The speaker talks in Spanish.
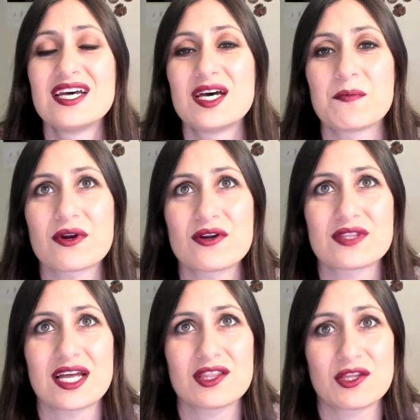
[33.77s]
Por lo
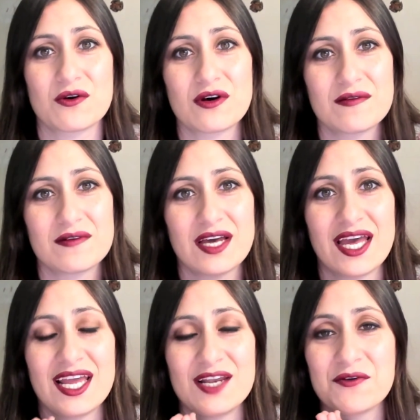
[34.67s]
tanto,
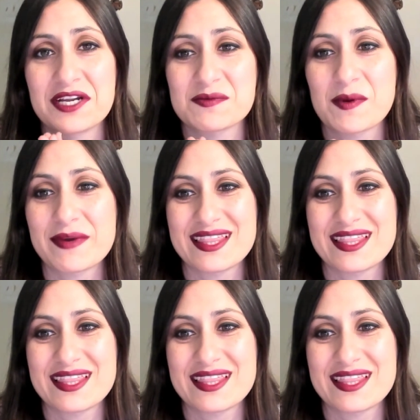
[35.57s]
el lunes me,